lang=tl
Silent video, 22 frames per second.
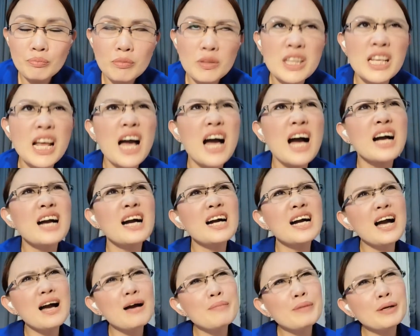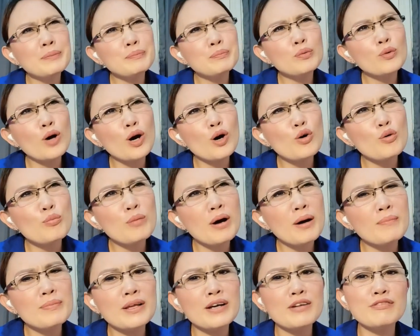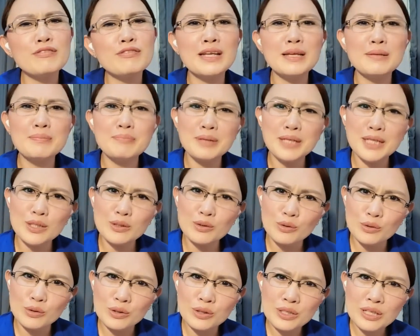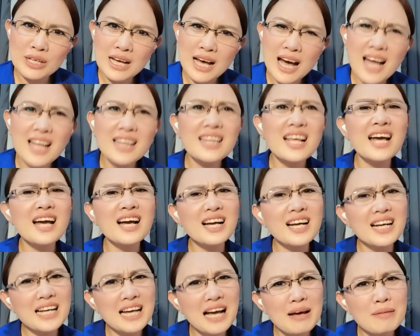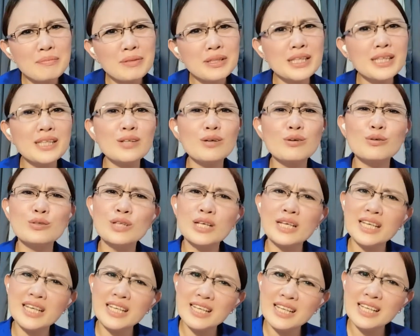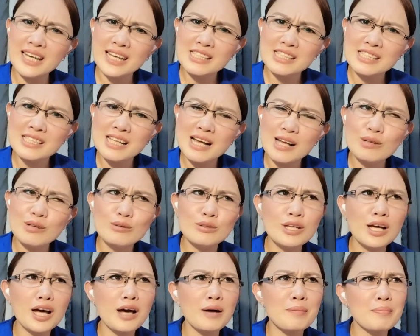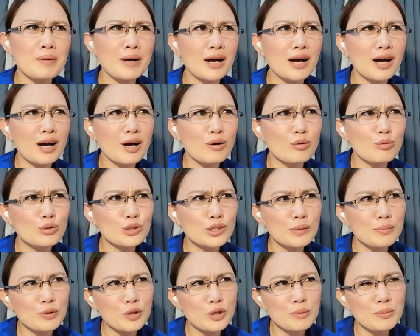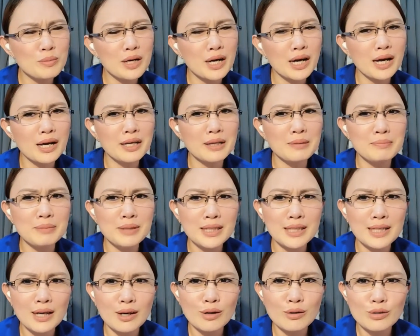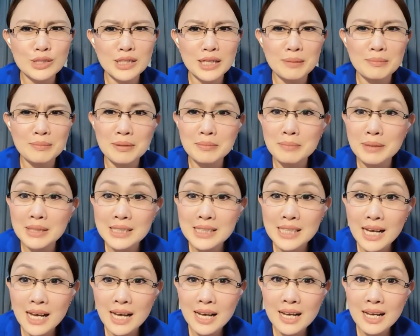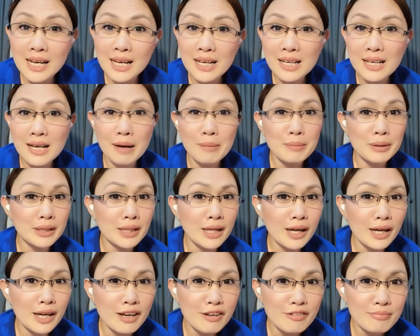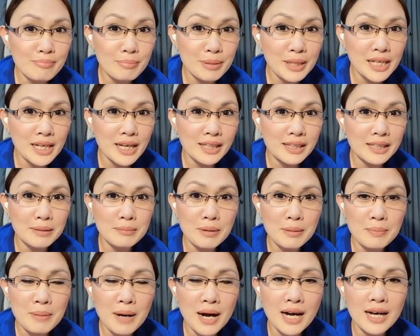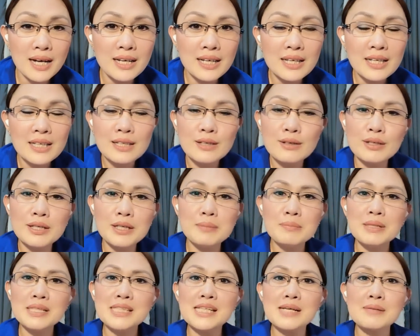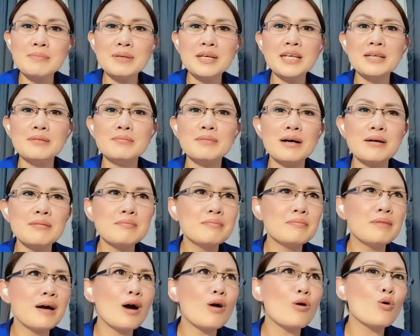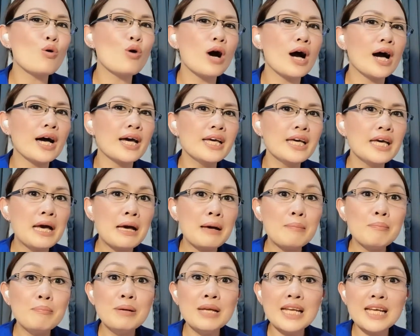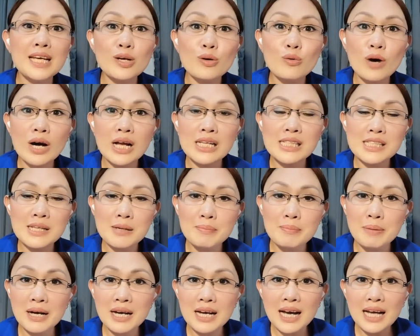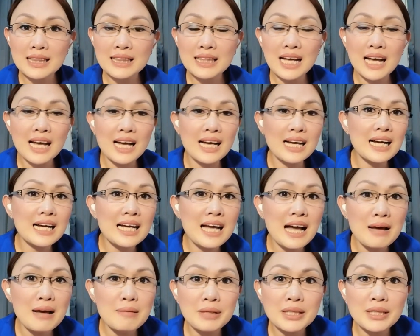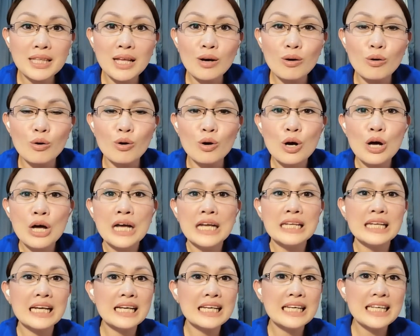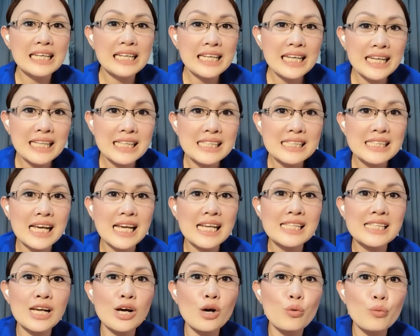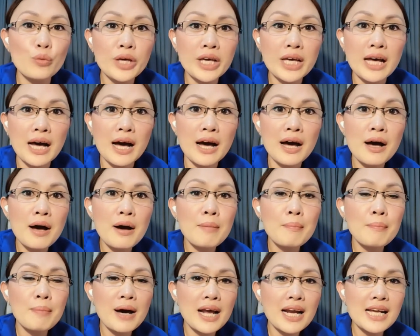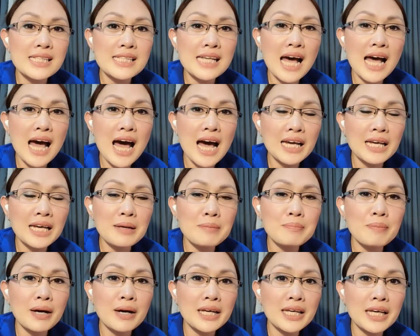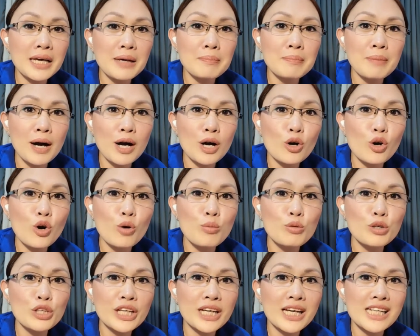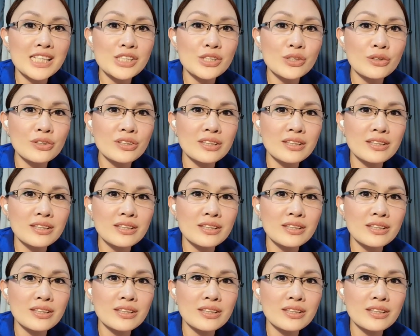Nakagagamit po ako ma'am ng Filipino. At nakagagamit din ako ng Ingles, lalo na kapag ang kausap ko yung mga kaibigan ko sa ibang bansa, gamit ang FB at iba pa. No, ibig sabihin ma'am, ako ay bilingual sapagkat nakagagamit ako ng higit sa isang wika para sa aking pakikipagkomunikasyon.